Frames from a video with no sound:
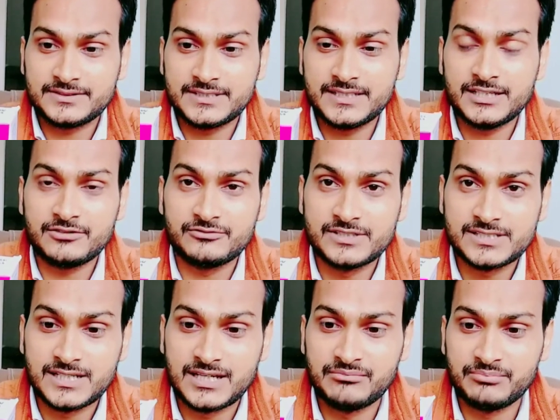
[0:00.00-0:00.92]
ठीक है
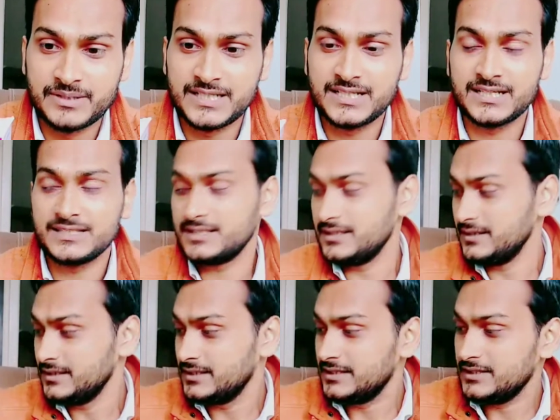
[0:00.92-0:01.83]
वीज़ल कंपनी का आता
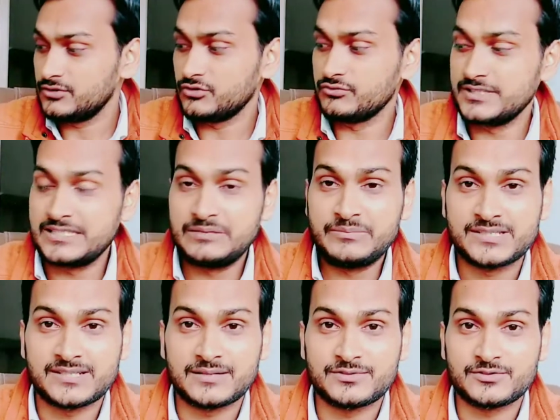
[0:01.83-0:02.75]
है तो विजन
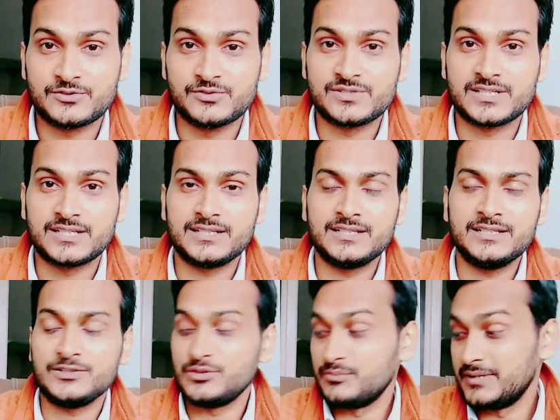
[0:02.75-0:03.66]
मिक्सर आप इसको यूज करिएगा
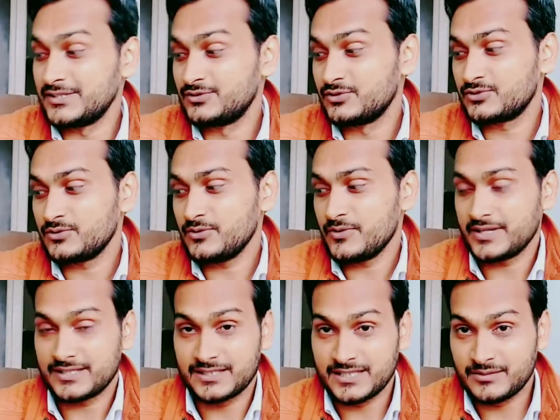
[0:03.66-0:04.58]
तो बस दोस्तों
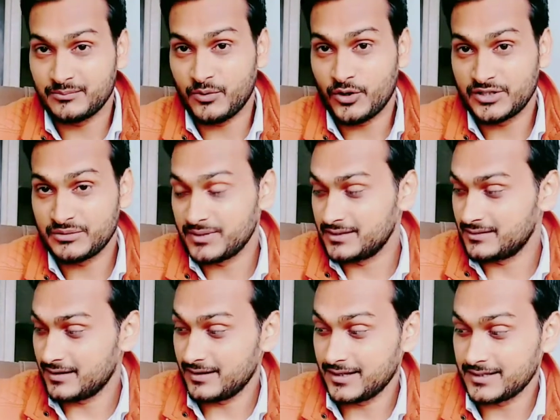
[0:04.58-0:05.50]
ये बहुत ही
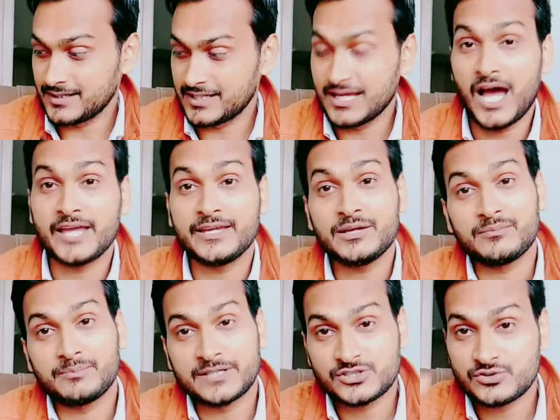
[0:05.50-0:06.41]
बेहतरीन याद रखिए आइए
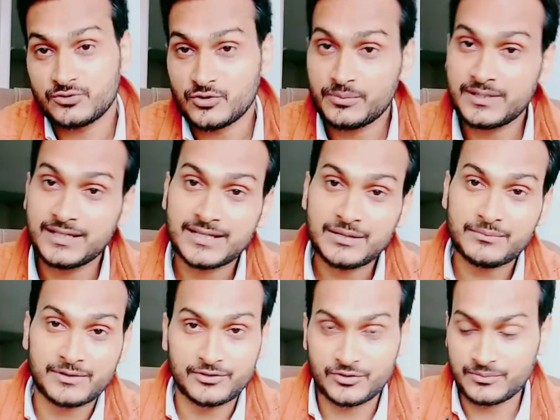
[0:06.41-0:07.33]
बच्चों को भी लेना है
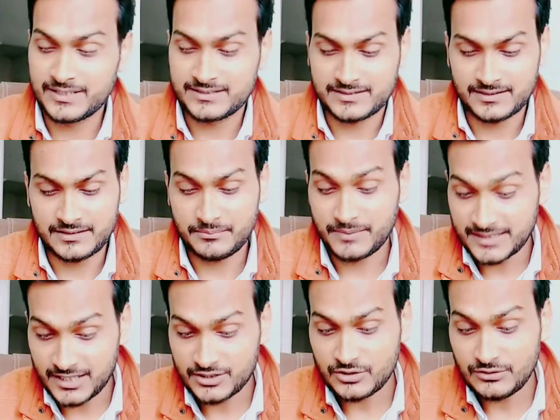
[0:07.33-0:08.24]
बड़ों को भी ले सकते हैं
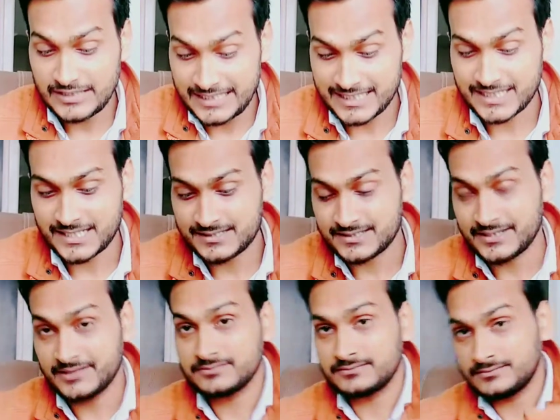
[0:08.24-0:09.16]
बता देता हूँ लेना
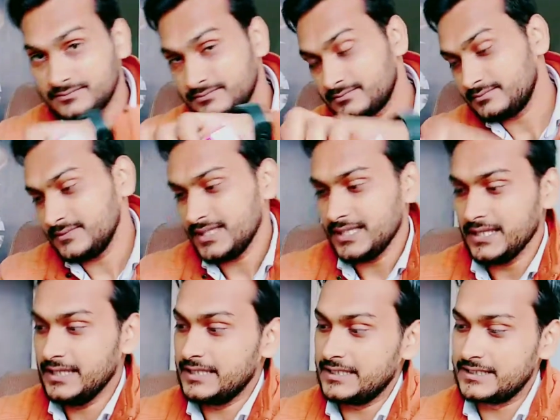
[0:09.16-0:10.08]
कैसे
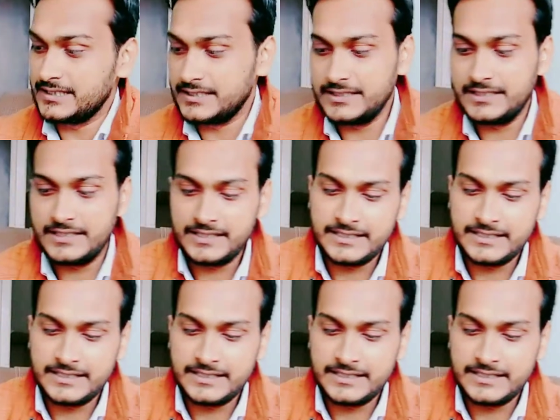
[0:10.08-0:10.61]
ये देखिए